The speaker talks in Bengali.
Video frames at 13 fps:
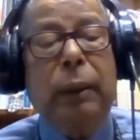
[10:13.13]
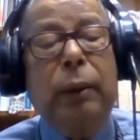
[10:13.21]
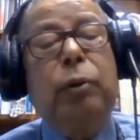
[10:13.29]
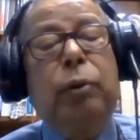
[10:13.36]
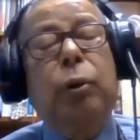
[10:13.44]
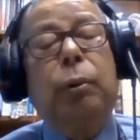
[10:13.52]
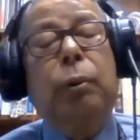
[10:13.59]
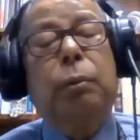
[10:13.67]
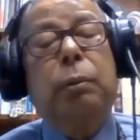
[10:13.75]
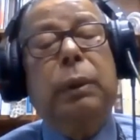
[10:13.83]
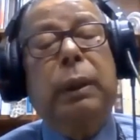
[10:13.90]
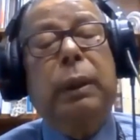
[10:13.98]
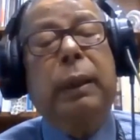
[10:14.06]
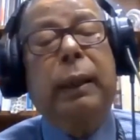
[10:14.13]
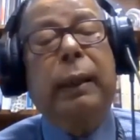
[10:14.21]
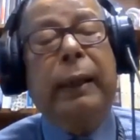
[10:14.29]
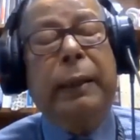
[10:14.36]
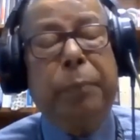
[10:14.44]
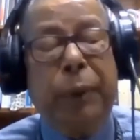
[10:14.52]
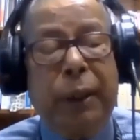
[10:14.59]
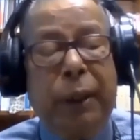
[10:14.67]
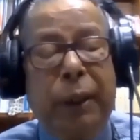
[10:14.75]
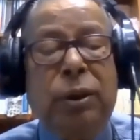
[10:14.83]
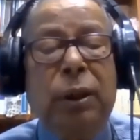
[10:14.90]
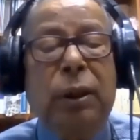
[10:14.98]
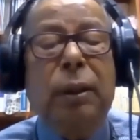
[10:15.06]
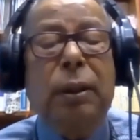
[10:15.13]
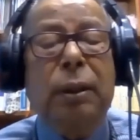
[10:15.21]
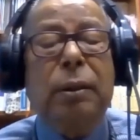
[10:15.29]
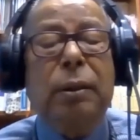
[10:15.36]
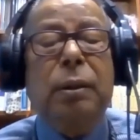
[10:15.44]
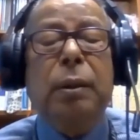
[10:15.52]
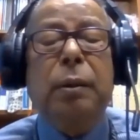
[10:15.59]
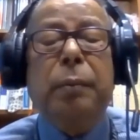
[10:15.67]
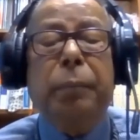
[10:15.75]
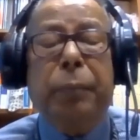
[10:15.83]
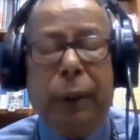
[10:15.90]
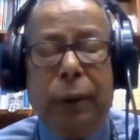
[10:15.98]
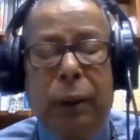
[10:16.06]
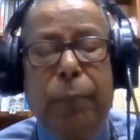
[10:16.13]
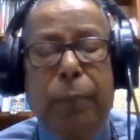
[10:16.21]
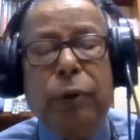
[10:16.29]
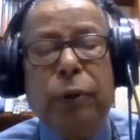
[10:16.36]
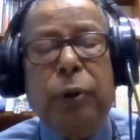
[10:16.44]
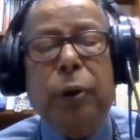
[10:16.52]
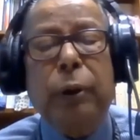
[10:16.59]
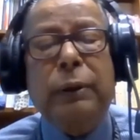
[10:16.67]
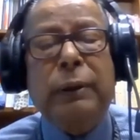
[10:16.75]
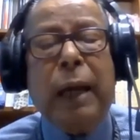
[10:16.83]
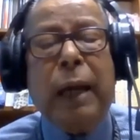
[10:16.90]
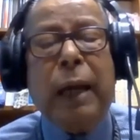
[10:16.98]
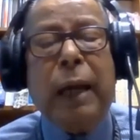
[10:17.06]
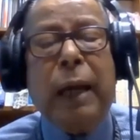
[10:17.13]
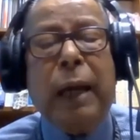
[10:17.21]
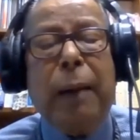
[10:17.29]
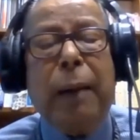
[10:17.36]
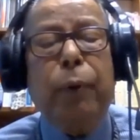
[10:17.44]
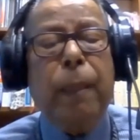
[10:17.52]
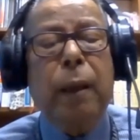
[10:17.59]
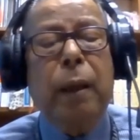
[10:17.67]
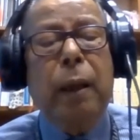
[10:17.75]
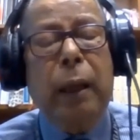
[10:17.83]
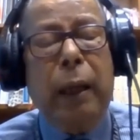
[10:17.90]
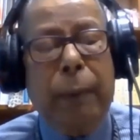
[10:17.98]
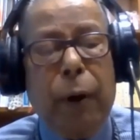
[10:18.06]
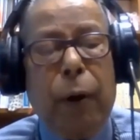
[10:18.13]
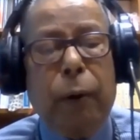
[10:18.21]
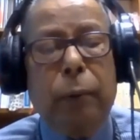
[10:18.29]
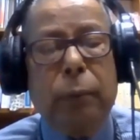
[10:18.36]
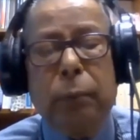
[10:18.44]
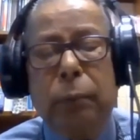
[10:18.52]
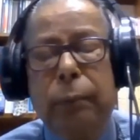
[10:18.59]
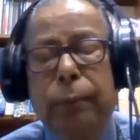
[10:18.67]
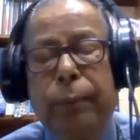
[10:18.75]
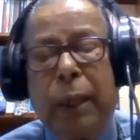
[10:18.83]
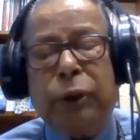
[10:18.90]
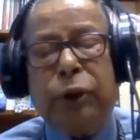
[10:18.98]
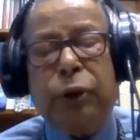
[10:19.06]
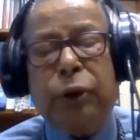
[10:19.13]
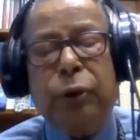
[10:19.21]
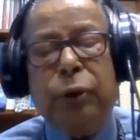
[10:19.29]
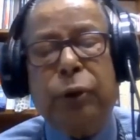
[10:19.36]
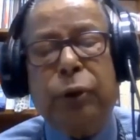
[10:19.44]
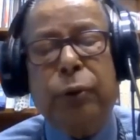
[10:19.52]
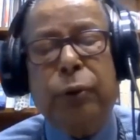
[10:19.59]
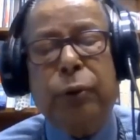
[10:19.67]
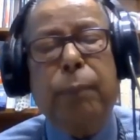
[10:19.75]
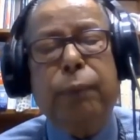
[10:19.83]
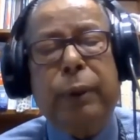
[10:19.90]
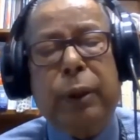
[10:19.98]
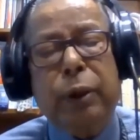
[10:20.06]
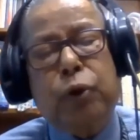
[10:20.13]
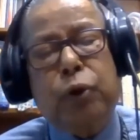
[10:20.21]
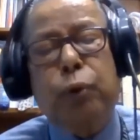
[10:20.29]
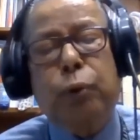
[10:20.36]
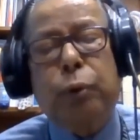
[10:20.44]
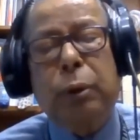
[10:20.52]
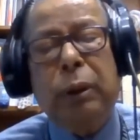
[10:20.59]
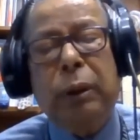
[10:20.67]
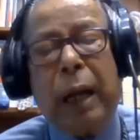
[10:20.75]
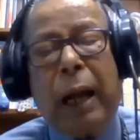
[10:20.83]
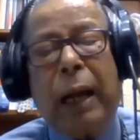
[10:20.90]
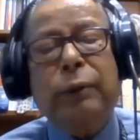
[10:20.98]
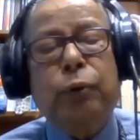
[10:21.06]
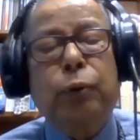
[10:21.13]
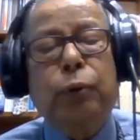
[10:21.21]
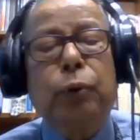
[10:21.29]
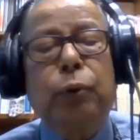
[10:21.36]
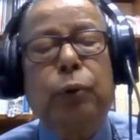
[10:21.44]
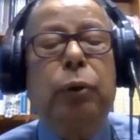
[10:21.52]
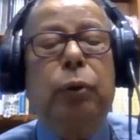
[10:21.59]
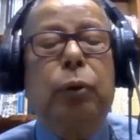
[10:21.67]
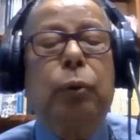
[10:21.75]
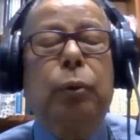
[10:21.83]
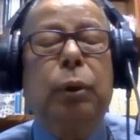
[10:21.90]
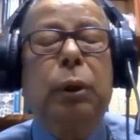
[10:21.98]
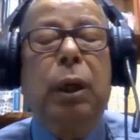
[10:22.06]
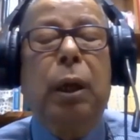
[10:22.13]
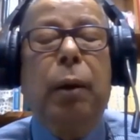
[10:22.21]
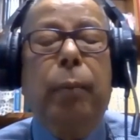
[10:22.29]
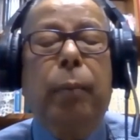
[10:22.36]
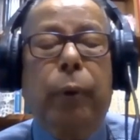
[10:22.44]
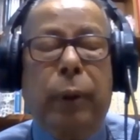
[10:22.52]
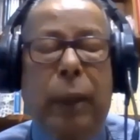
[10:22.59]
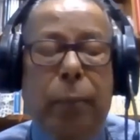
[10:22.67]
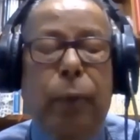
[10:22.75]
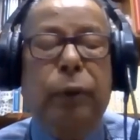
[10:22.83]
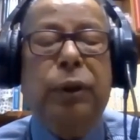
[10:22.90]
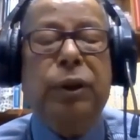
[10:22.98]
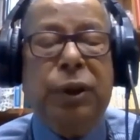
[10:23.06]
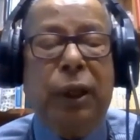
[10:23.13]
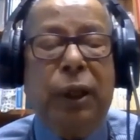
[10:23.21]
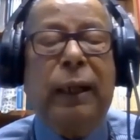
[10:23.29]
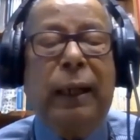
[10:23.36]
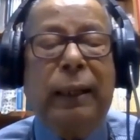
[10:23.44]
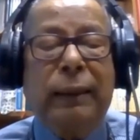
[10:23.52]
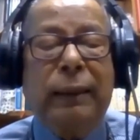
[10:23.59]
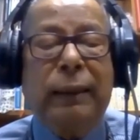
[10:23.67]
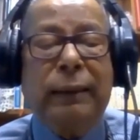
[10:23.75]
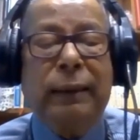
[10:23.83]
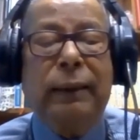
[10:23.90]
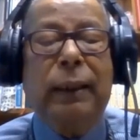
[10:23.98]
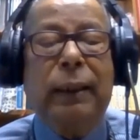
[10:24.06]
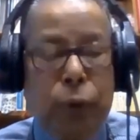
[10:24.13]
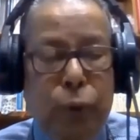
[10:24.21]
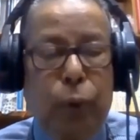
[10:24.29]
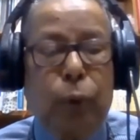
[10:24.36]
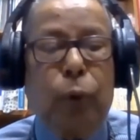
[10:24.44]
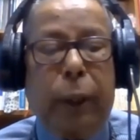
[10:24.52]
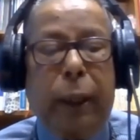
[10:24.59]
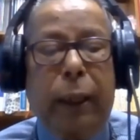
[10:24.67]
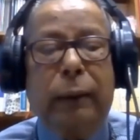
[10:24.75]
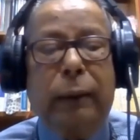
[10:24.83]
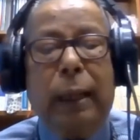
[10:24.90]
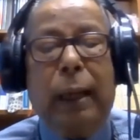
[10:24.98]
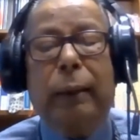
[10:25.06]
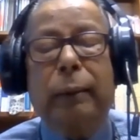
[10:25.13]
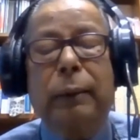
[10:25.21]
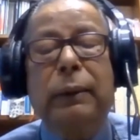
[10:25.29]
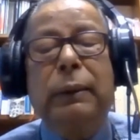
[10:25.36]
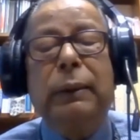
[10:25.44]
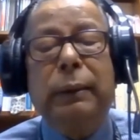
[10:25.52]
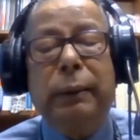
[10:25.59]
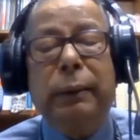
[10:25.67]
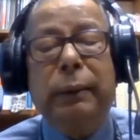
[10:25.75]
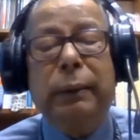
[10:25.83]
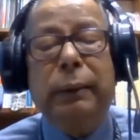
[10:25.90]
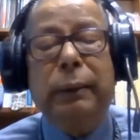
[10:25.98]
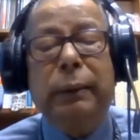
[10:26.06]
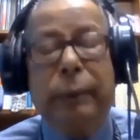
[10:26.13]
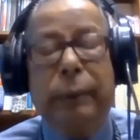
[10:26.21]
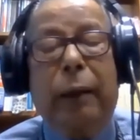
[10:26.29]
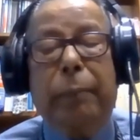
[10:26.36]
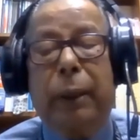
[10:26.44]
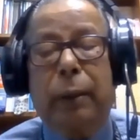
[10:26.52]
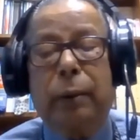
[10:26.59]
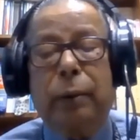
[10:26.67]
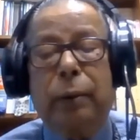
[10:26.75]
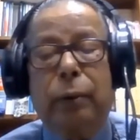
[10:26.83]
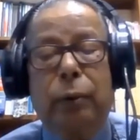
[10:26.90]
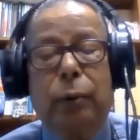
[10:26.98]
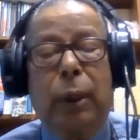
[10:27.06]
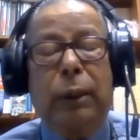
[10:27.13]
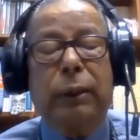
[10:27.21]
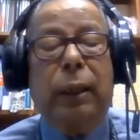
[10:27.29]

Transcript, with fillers: কিন্তু এই ব্রিজটি ভিত্তিপ্রস্তর স্থাপন এবং প্রাসঙ্গিক সব কিছু কাজগুলো কিন্তু প্রধানমন্ত্রী শেখ হাসিনা শুরু করেন তার দ্বিতীয় টার্মে দু